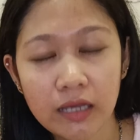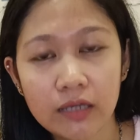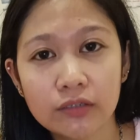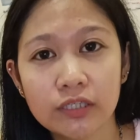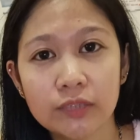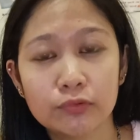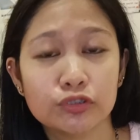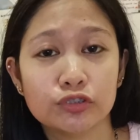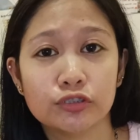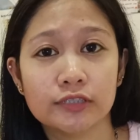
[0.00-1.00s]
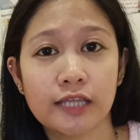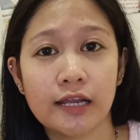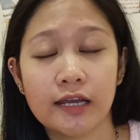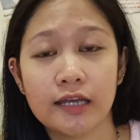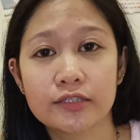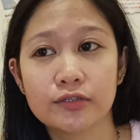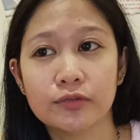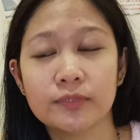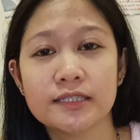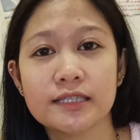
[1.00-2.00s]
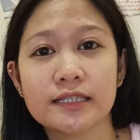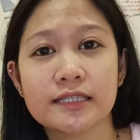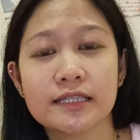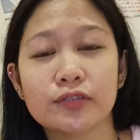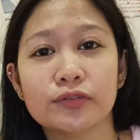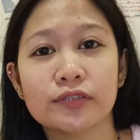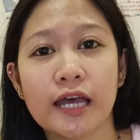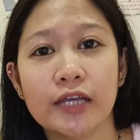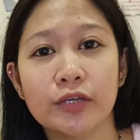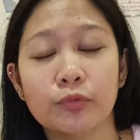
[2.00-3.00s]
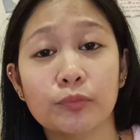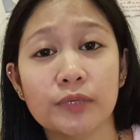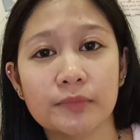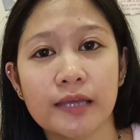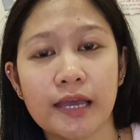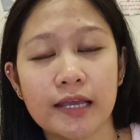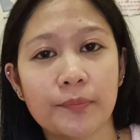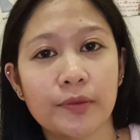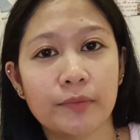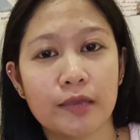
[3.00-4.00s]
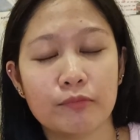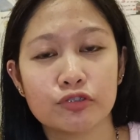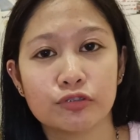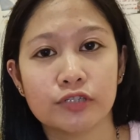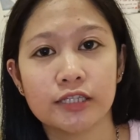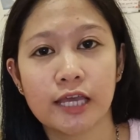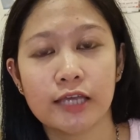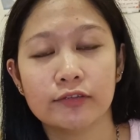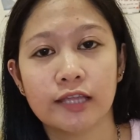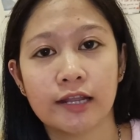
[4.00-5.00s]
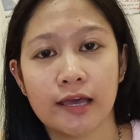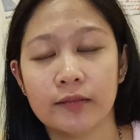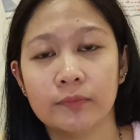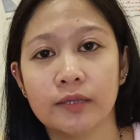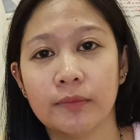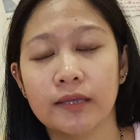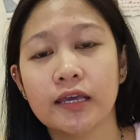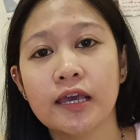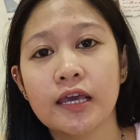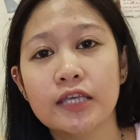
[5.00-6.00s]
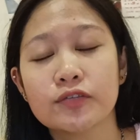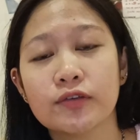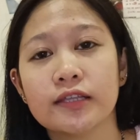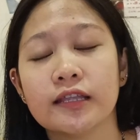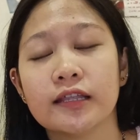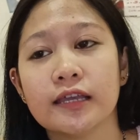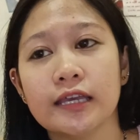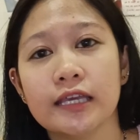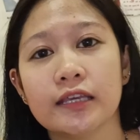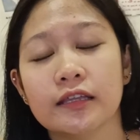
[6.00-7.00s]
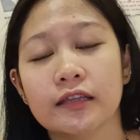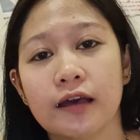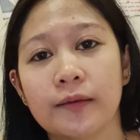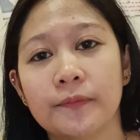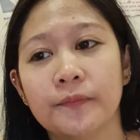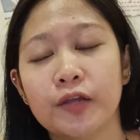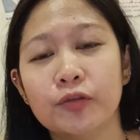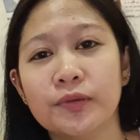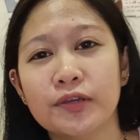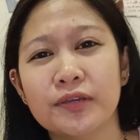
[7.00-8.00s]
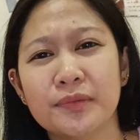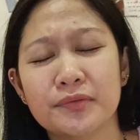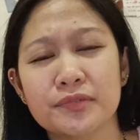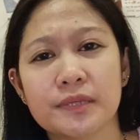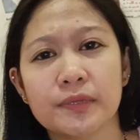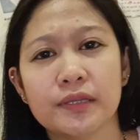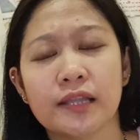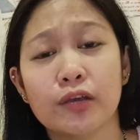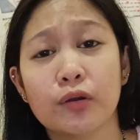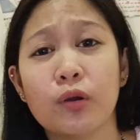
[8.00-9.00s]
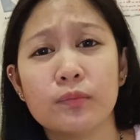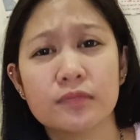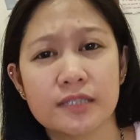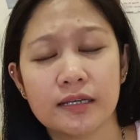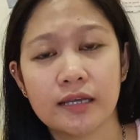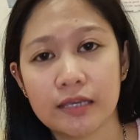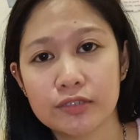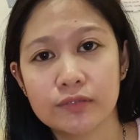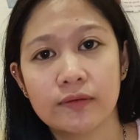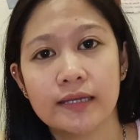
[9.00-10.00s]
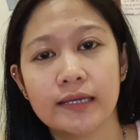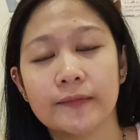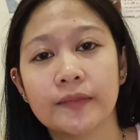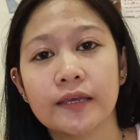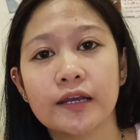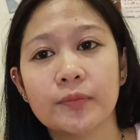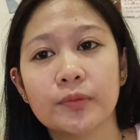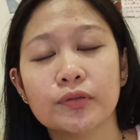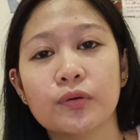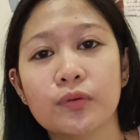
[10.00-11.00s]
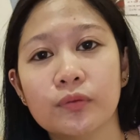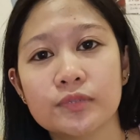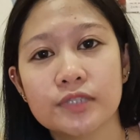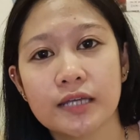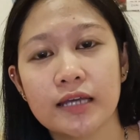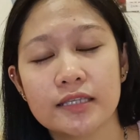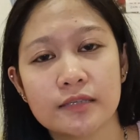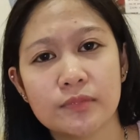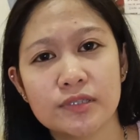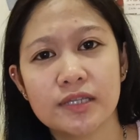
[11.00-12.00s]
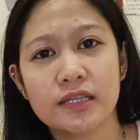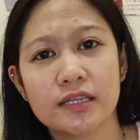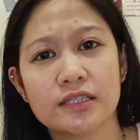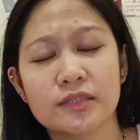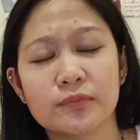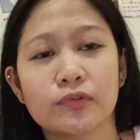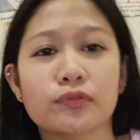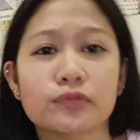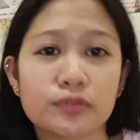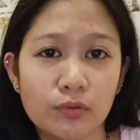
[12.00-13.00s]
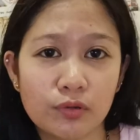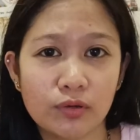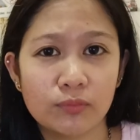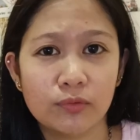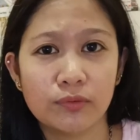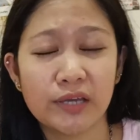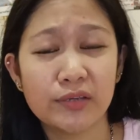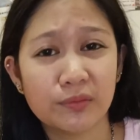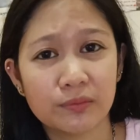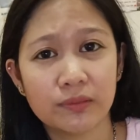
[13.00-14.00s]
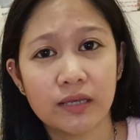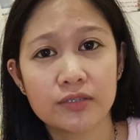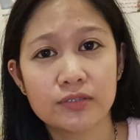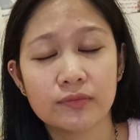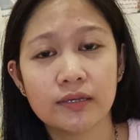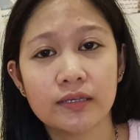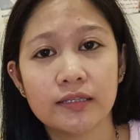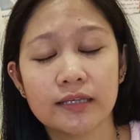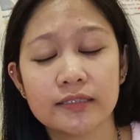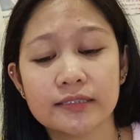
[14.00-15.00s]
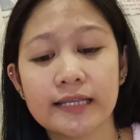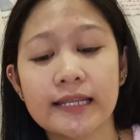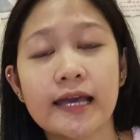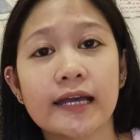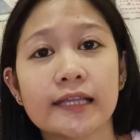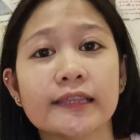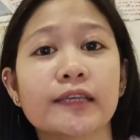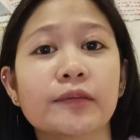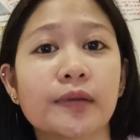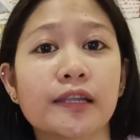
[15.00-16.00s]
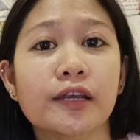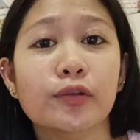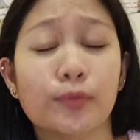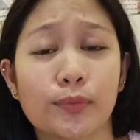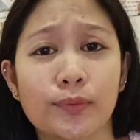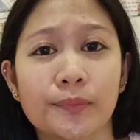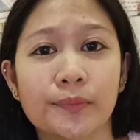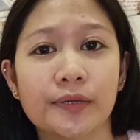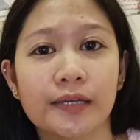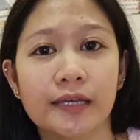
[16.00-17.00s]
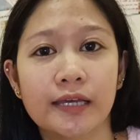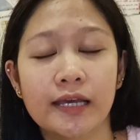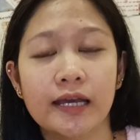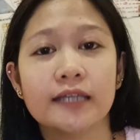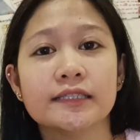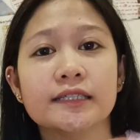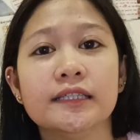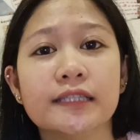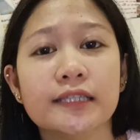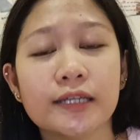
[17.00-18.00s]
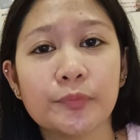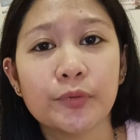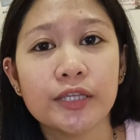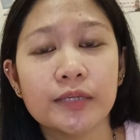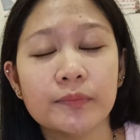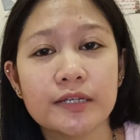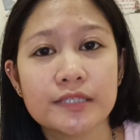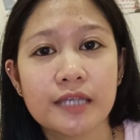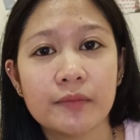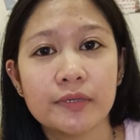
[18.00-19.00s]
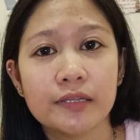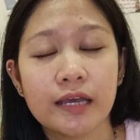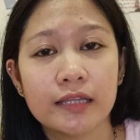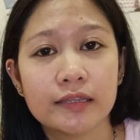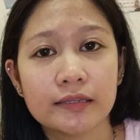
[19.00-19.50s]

ang emosyon talaga. So, minsan kasi doon tayo bumibigay kapag may emosyon na tayong nararamdaman. So, and, um, ano pa yung ibig kong sabihin? Like, homesick, guys. So, ayan. Kapag na-homesick ka kasi, minsan naiisip mo, gusto ko na umuwi, ayoko na. So, ayan, guys. Kailangan, tibay ng loob. Kasi hindi ka pwedeng magsabi na,